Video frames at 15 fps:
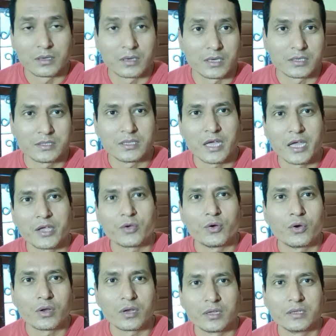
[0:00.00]
कष्टदायक
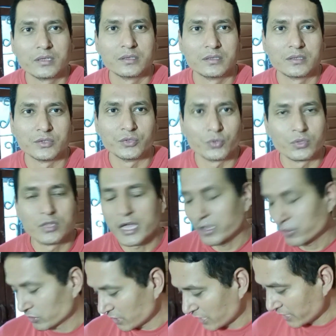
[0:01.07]
और
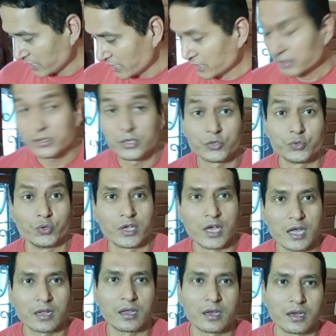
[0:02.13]
दुखदायक होता है ये
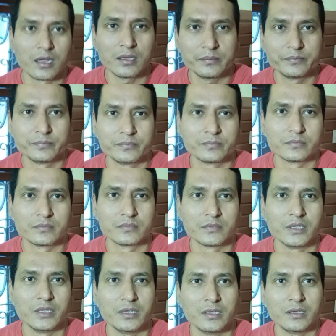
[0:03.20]
स्वीकार करना
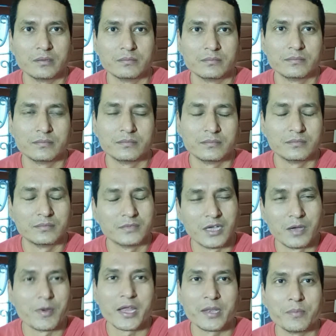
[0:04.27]
कि
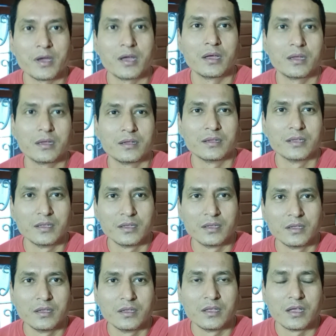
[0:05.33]
हमारी माँ
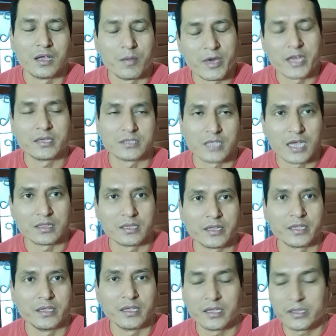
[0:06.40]
हमारे साथ
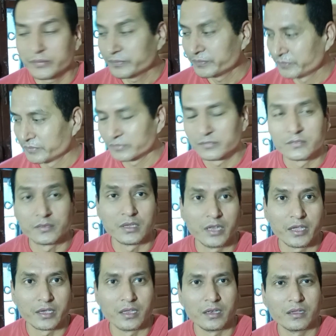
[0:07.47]
नहीं है
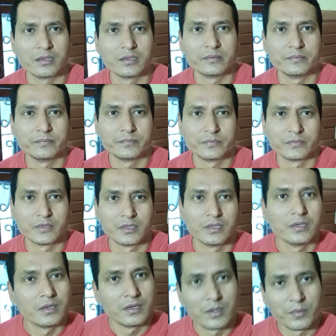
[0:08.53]
लेकिन
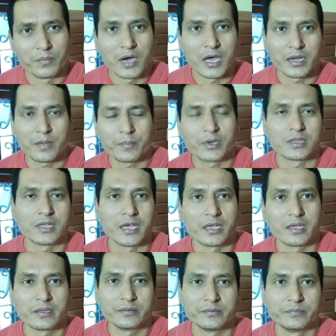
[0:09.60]
मानना पड़ता है